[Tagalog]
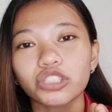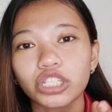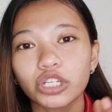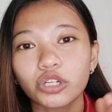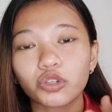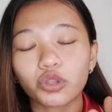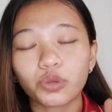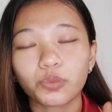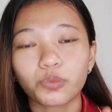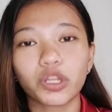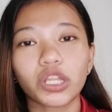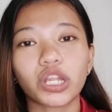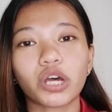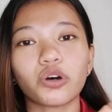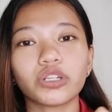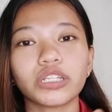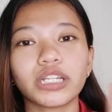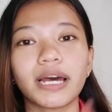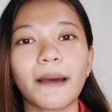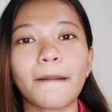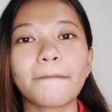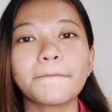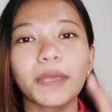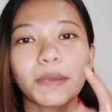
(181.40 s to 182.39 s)
ako, tinutubon ako
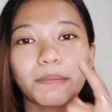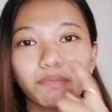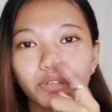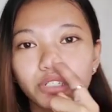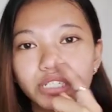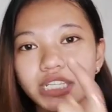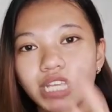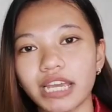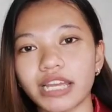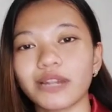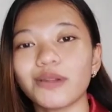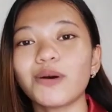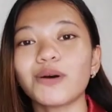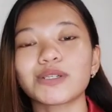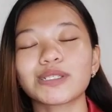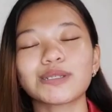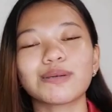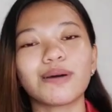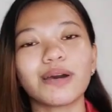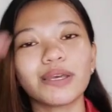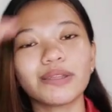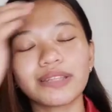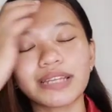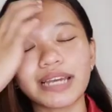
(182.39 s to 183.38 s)
ng pimples sa ilong.
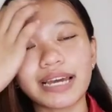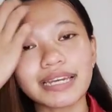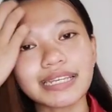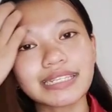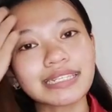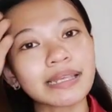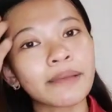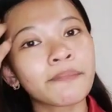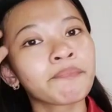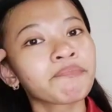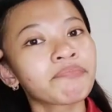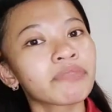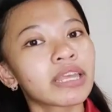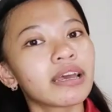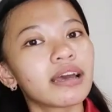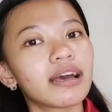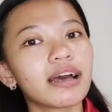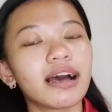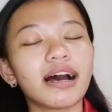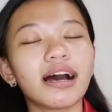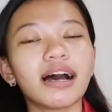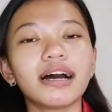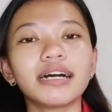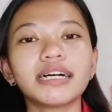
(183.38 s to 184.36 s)
So ayun guys,
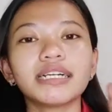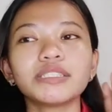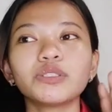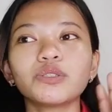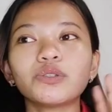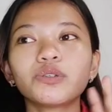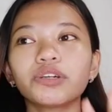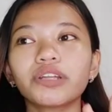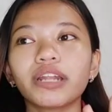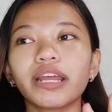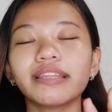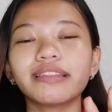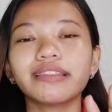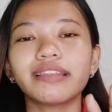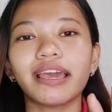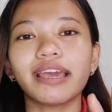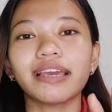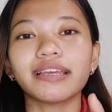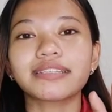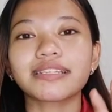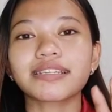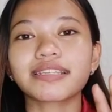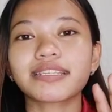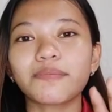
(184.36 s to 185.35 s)
uh, nung grade
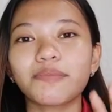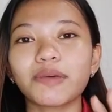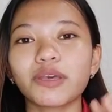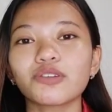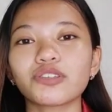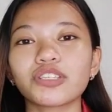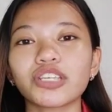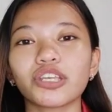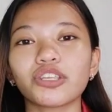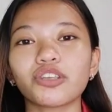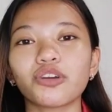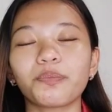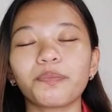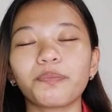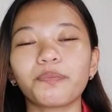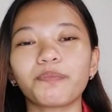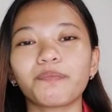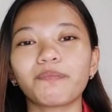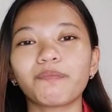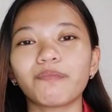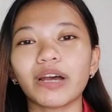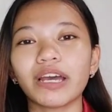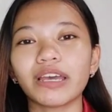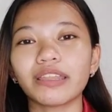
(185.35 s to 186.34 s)
8, sasabihin ko sa inyo,
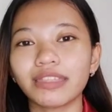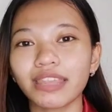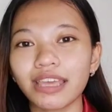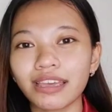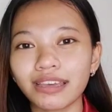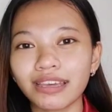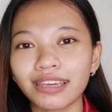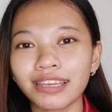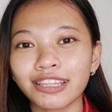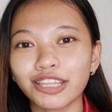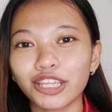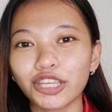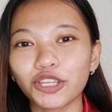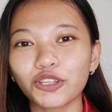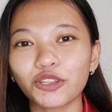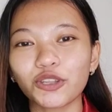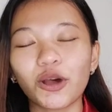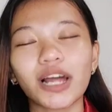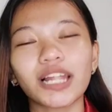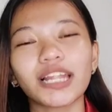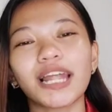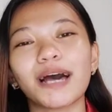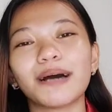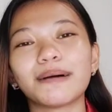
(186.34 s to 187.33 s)
I think hindi nyo
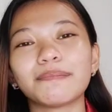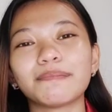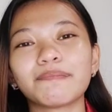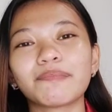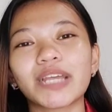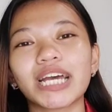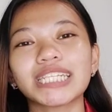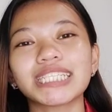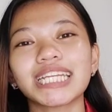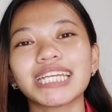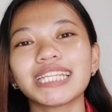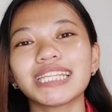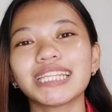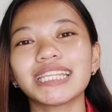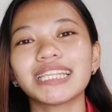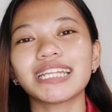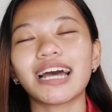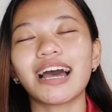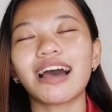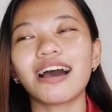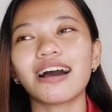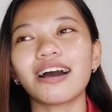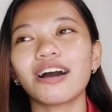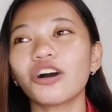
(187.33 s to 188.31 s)
to alam at hin-
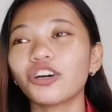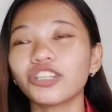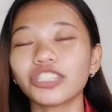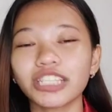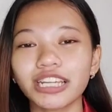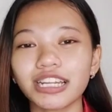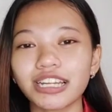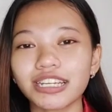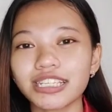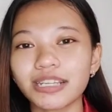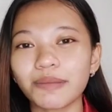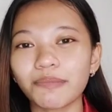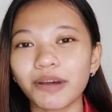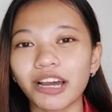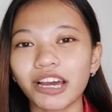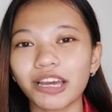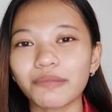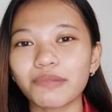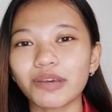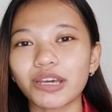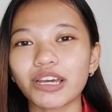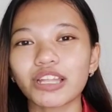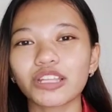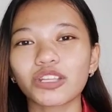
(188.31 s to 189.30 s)
uh, ah, kakunti lang sa mga
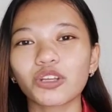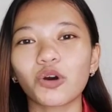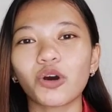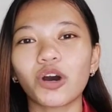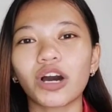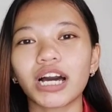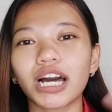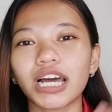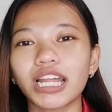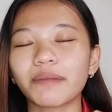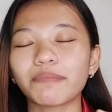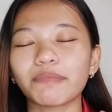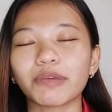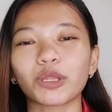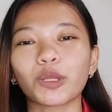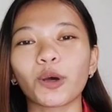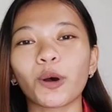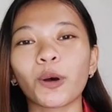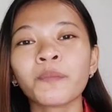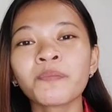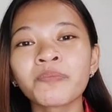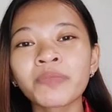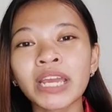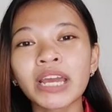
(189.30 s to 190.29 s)
kaibigan ko ang alam
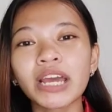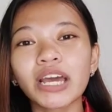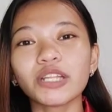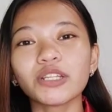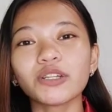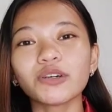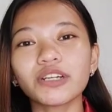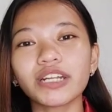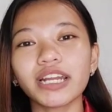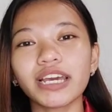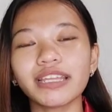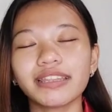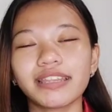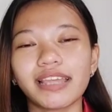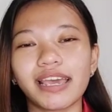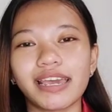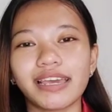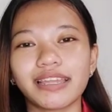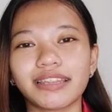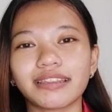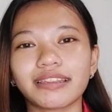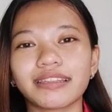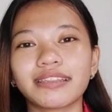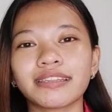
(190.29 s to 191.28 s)
ito. Nung grade
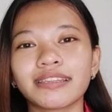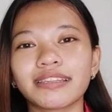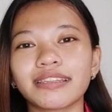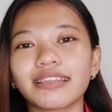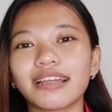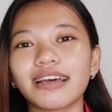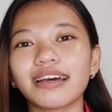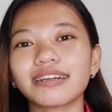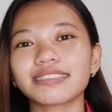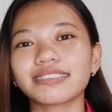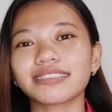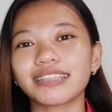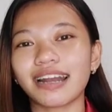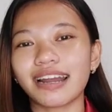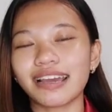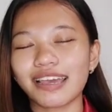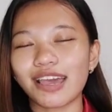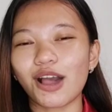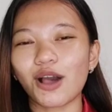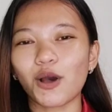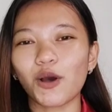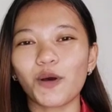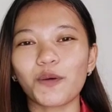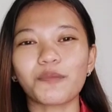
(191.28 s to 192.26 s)
8,
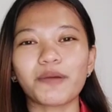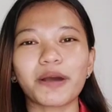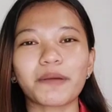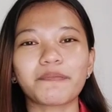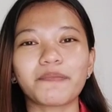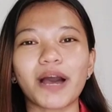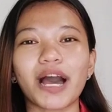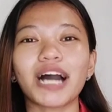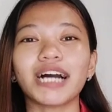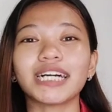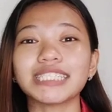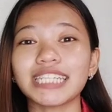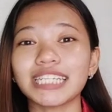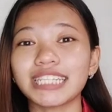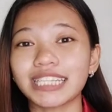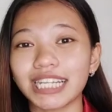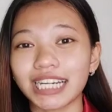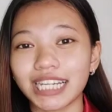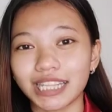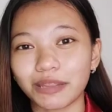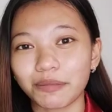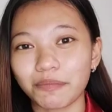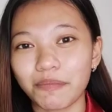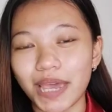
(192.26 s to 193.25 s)
nag-try ako magpa-acne
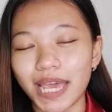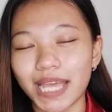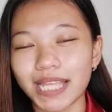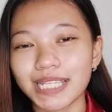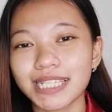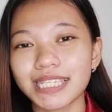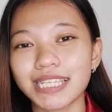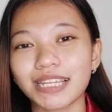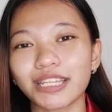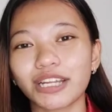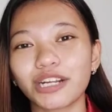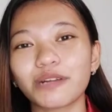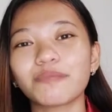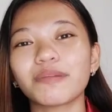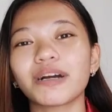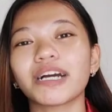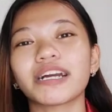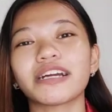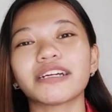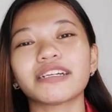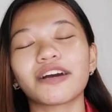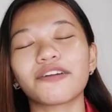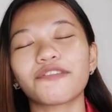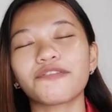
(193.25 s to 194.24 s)
treatment sa
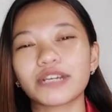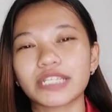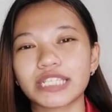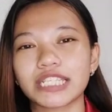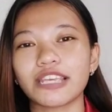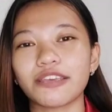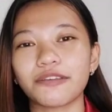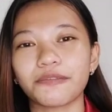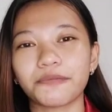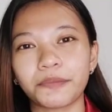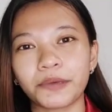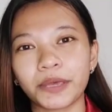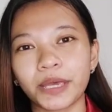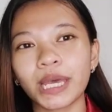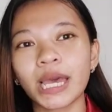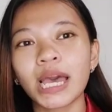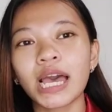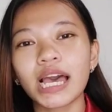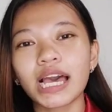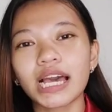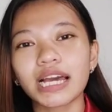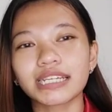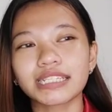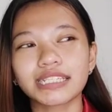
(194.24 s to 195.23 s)
Dermacare ng Pacific
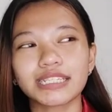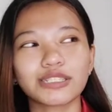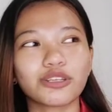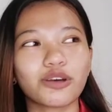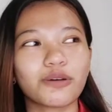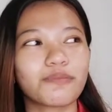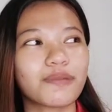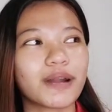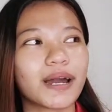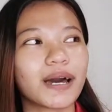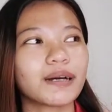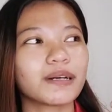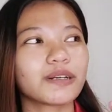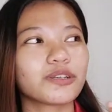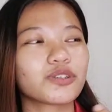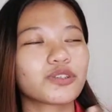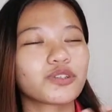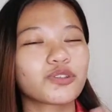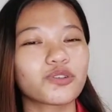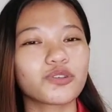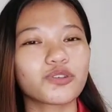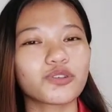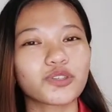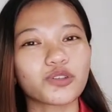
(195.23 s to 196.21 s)
kasi sobrang
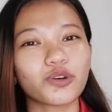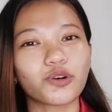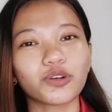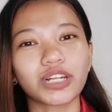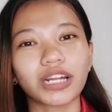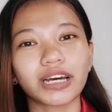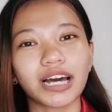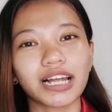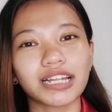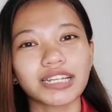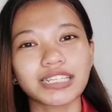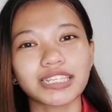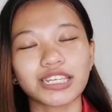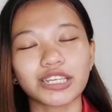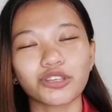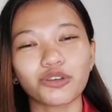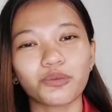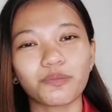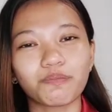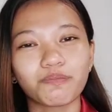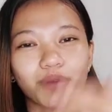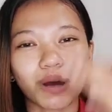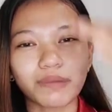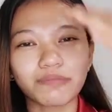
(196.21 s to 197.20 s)
gustong gusto ko nang
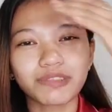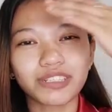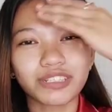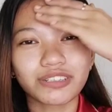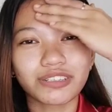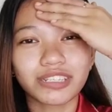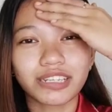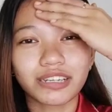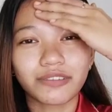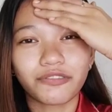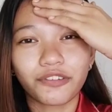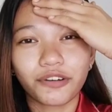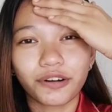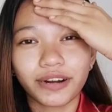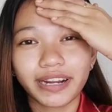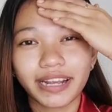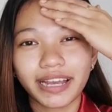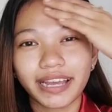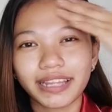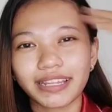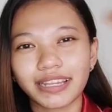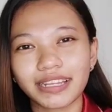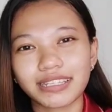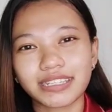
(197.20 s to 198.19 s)
alisin yung bumps ko sa
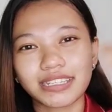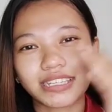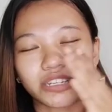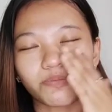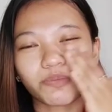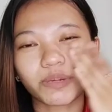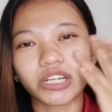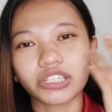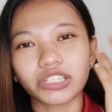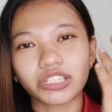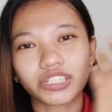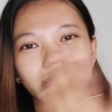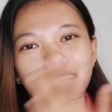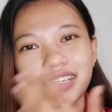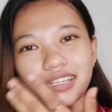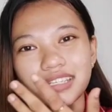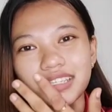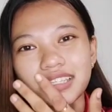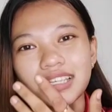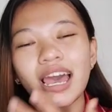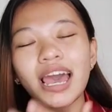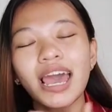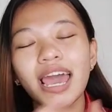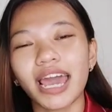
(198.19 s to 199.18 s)
forehead at sa mga
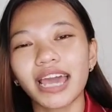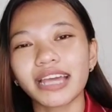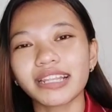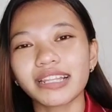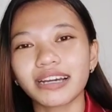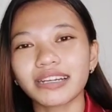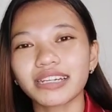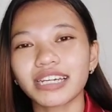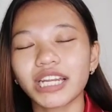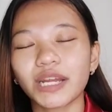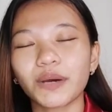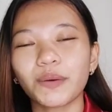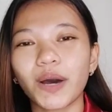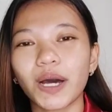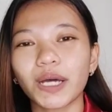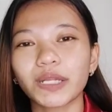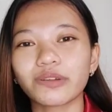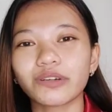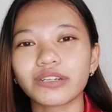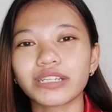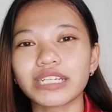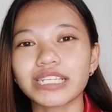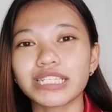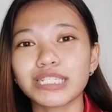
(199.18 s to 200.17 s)
cheeks. E di ang
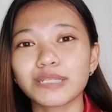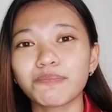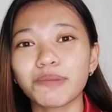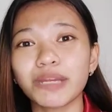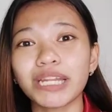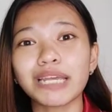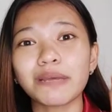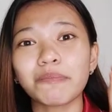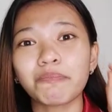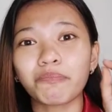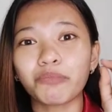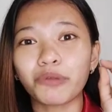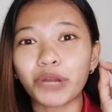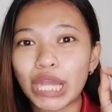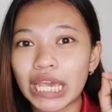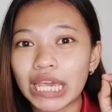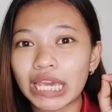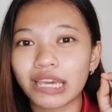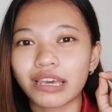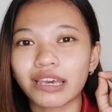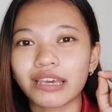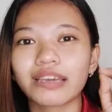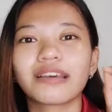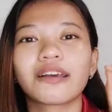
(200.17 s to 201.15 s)
ginawa doon is
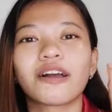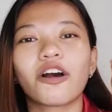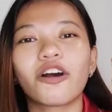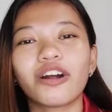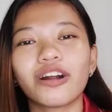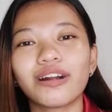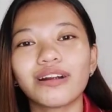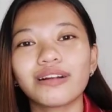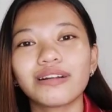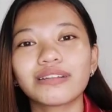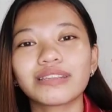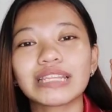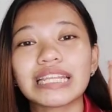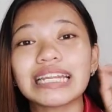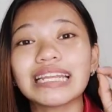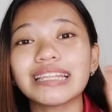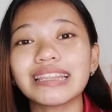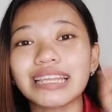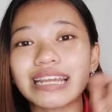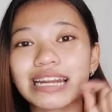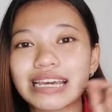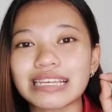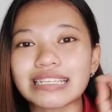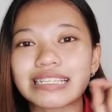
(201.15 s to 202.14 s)
piniprick or
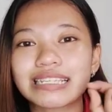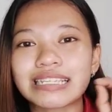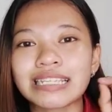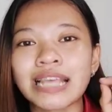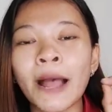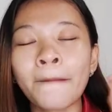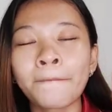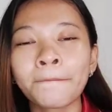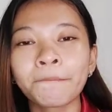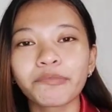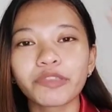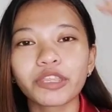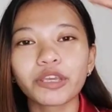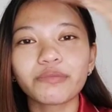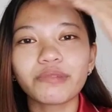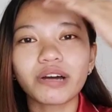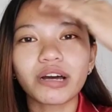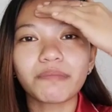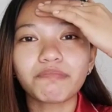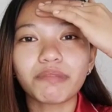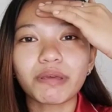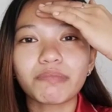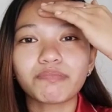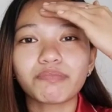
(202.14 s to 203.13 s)
tinitires yung
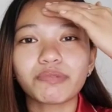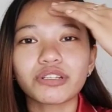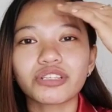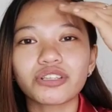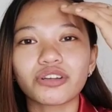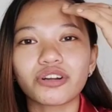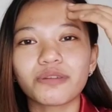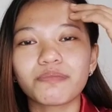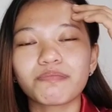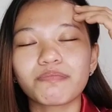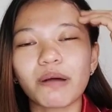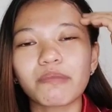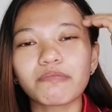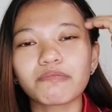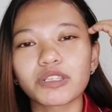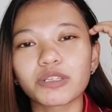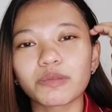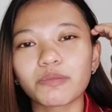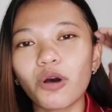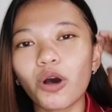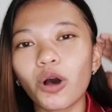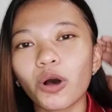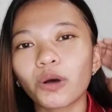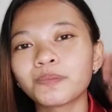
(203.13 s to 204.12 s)
mga pimples or
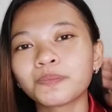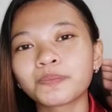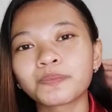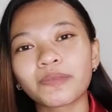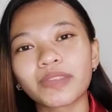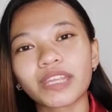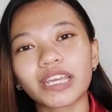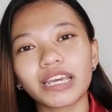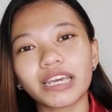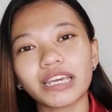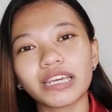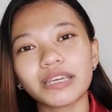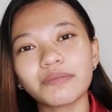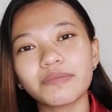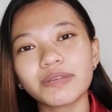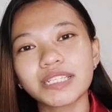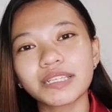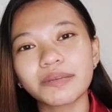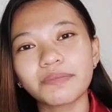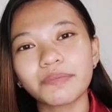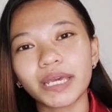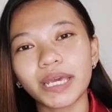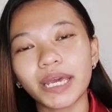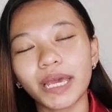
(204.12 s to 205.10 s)
bumps mo.
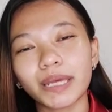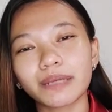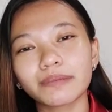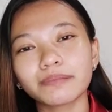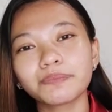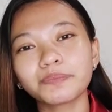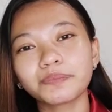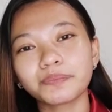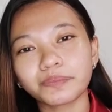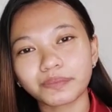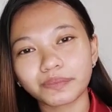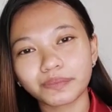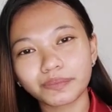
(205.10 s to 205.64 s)
Ibig sabihin,